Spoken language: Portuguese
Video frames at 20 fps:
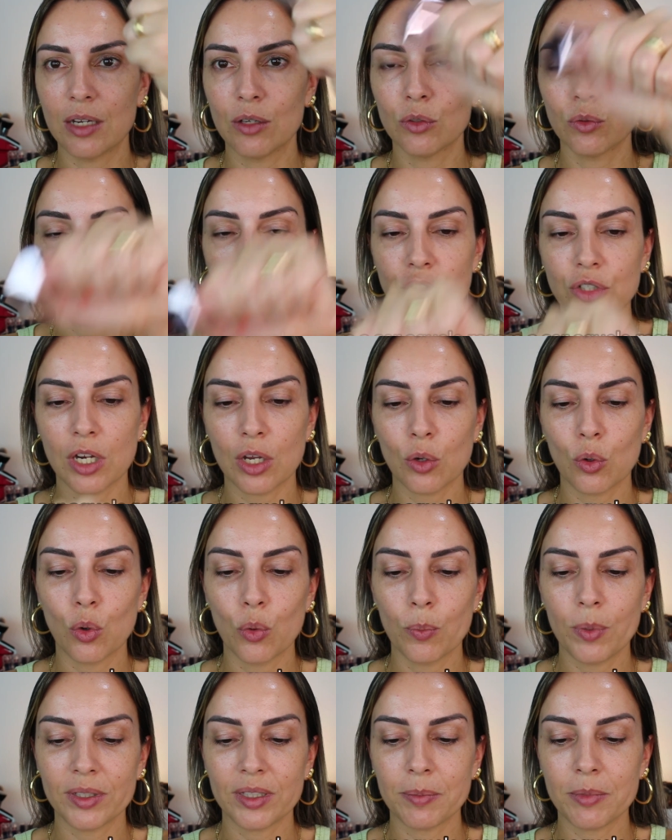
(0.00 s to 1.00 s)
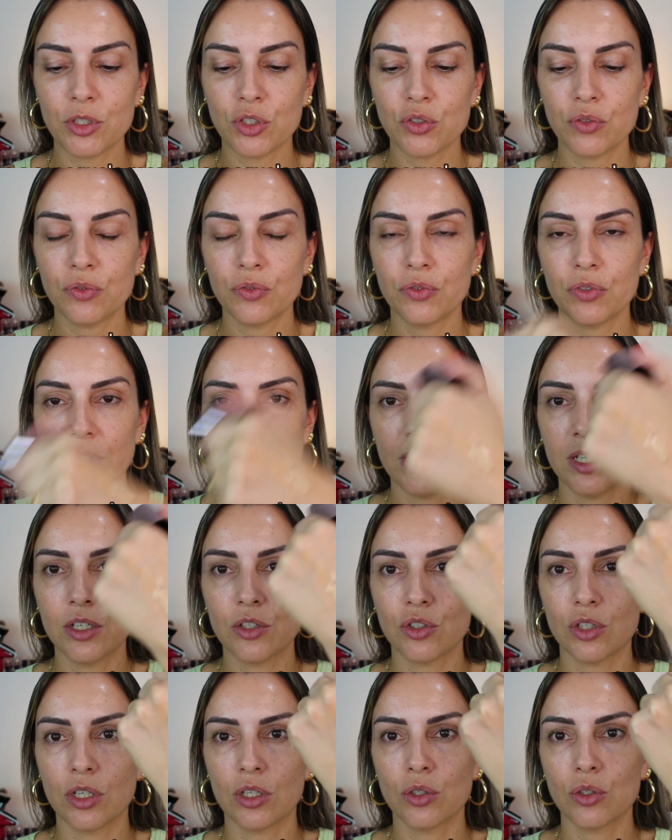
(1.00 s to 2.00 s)
Eu não acho ela completamente
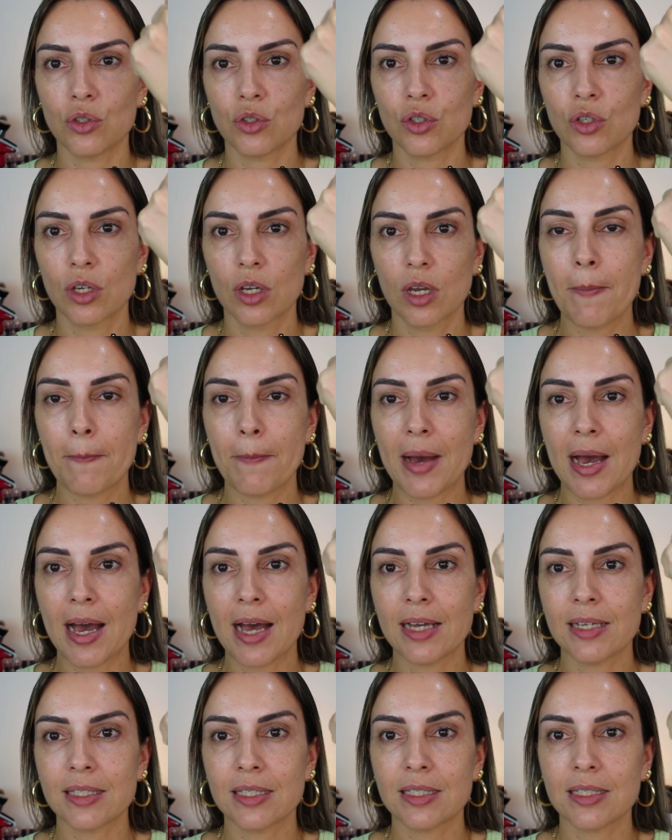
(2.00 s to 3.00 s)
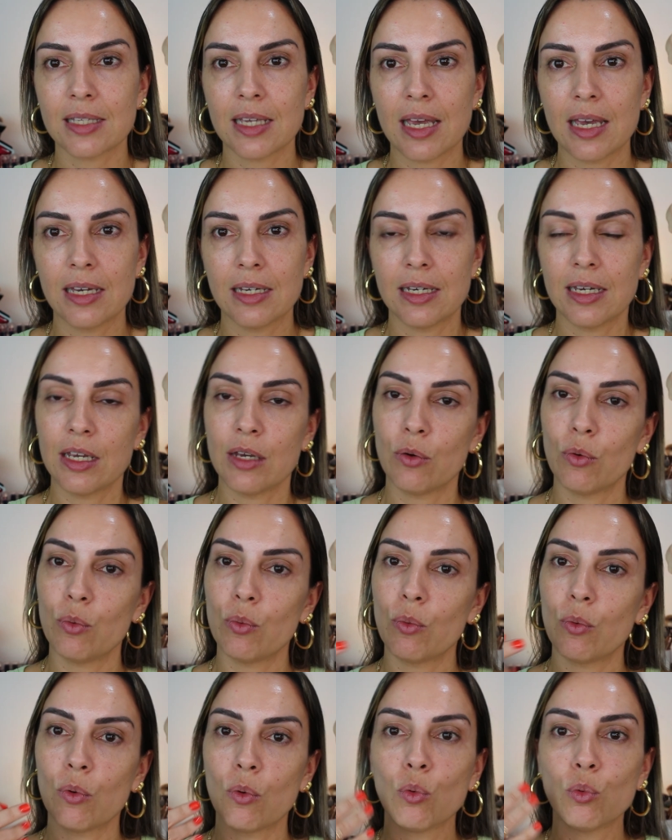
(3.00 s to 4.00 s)
fria, gente. Mas é,
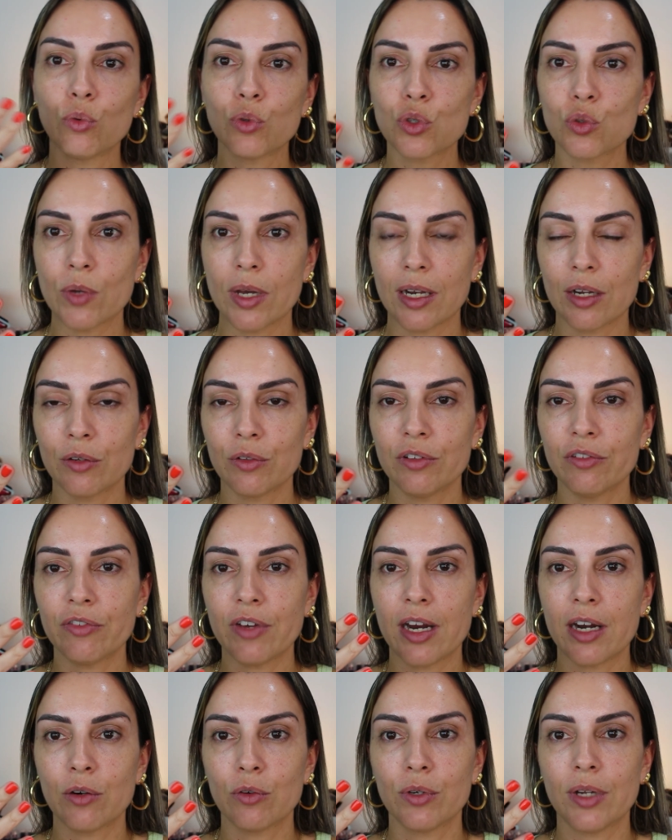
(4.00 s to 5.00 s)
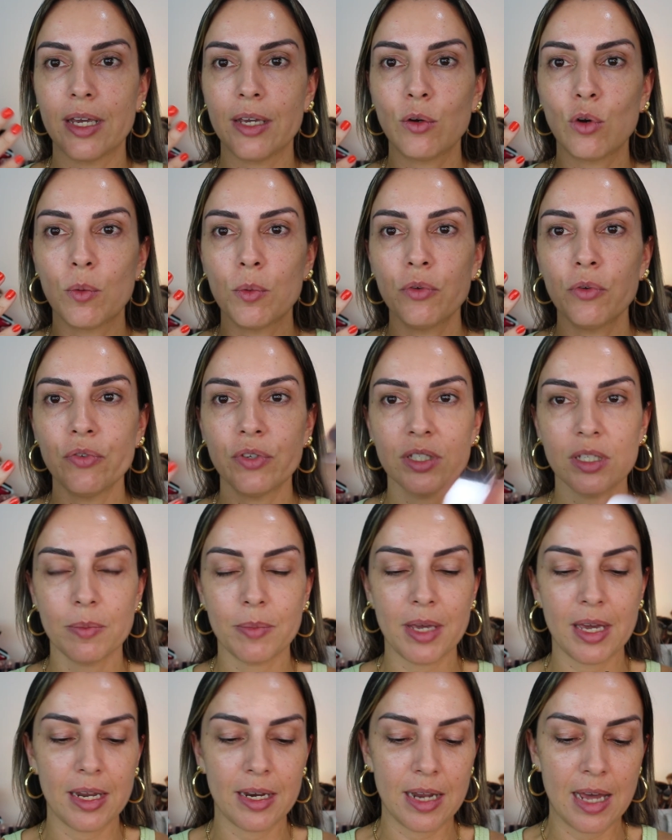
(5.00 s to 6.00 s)
eu uso ela no inverno, né? E como eu fiz a
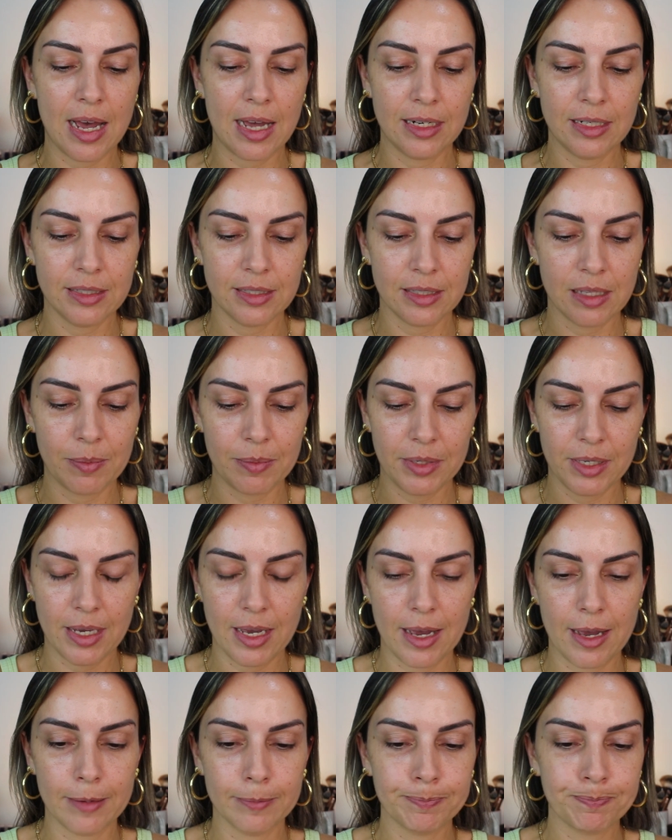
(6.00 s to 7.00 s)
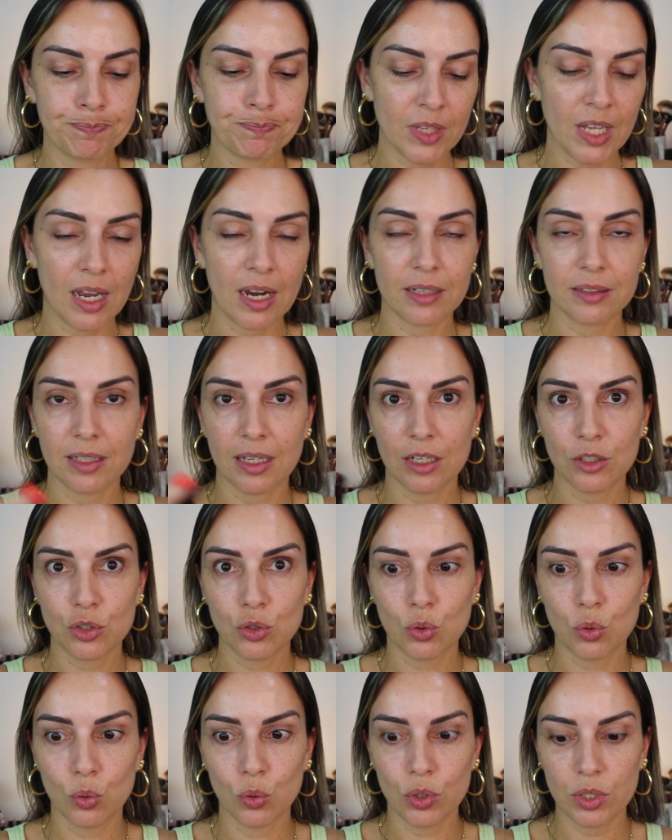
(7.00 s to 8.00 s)
minha análise da minha cartela de
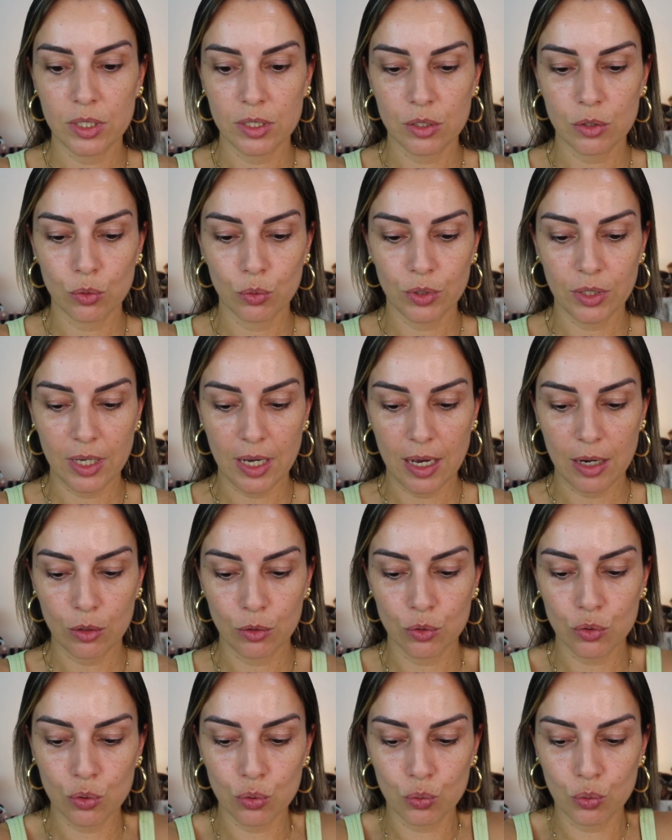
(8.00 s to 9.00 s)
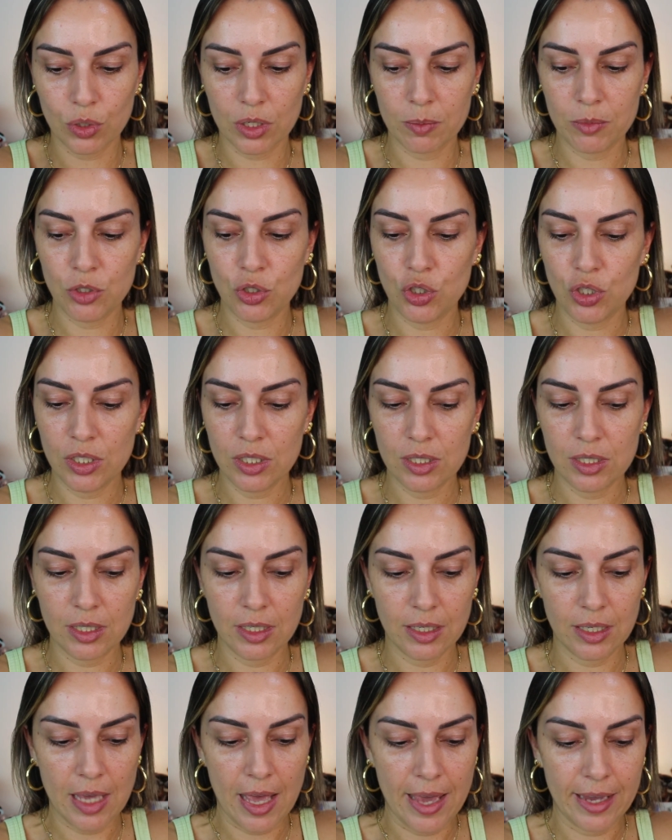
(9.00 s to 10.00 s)
cores, o que a consultora me disse
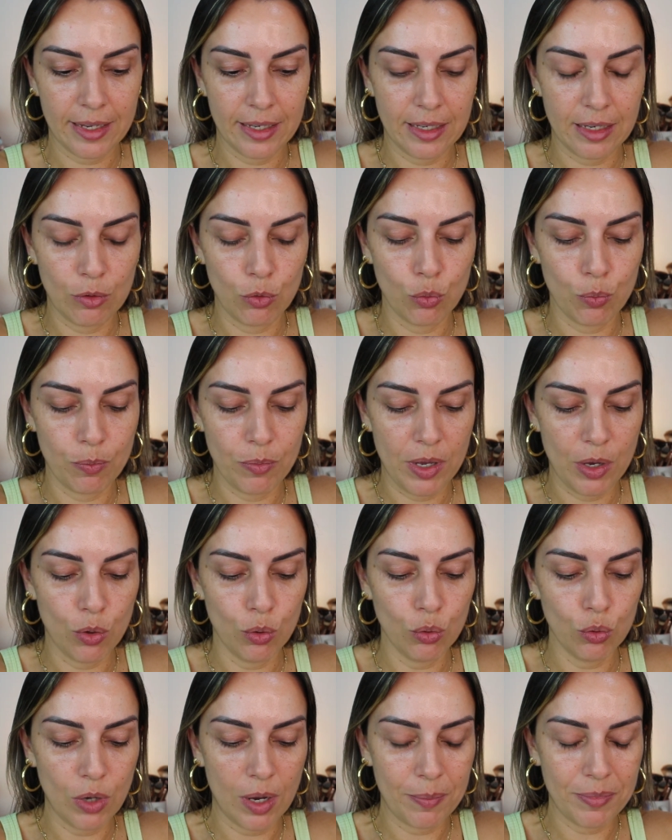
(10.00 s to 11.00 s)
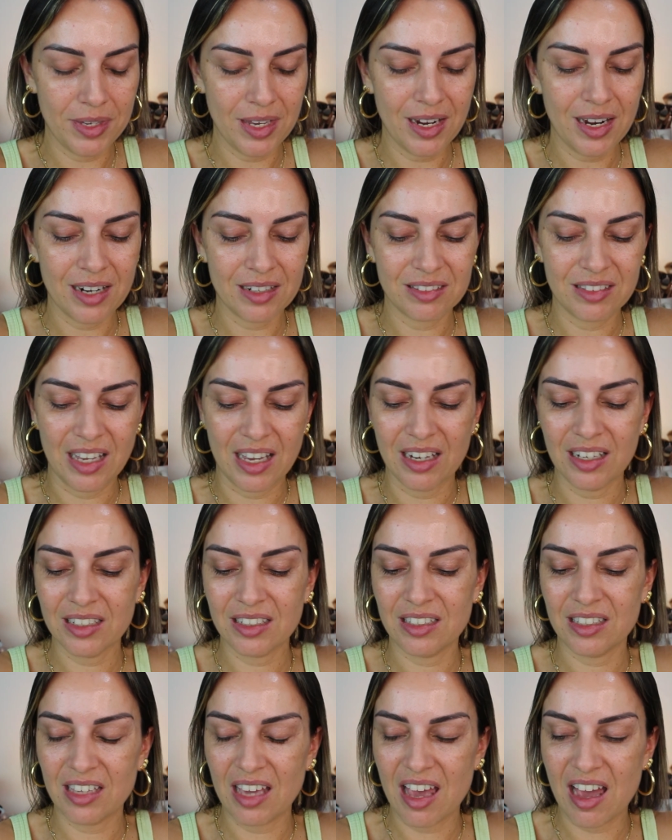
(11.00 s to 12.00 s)
é que o meu, a minha cartela,
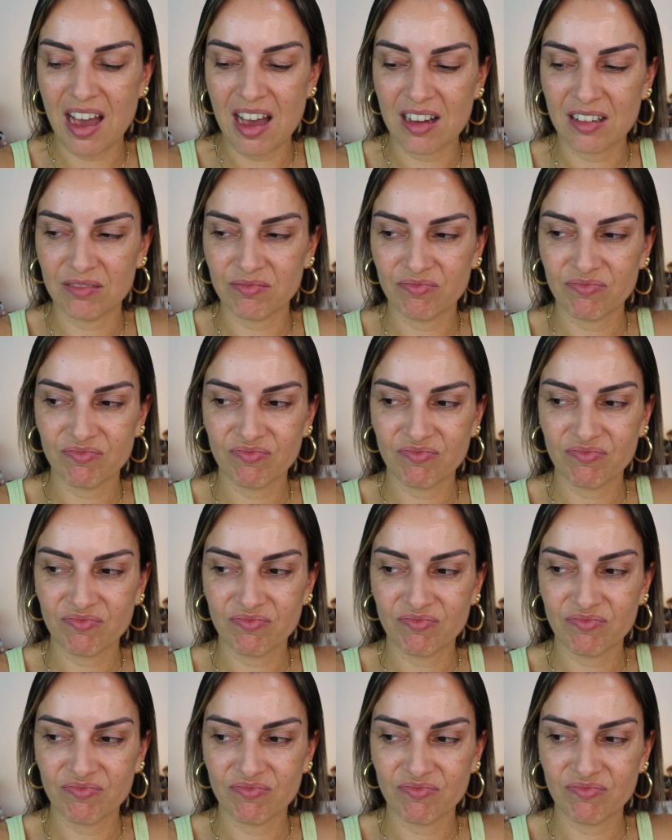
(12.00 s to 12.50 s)
que é a...